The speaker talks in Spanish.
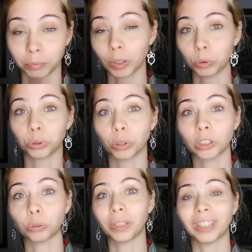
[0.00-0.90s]
me gustó que
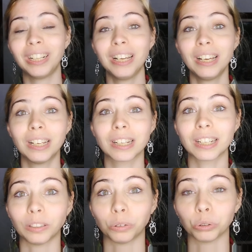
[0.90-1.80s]
estuviera
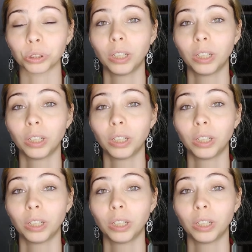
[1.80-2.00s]
Santos.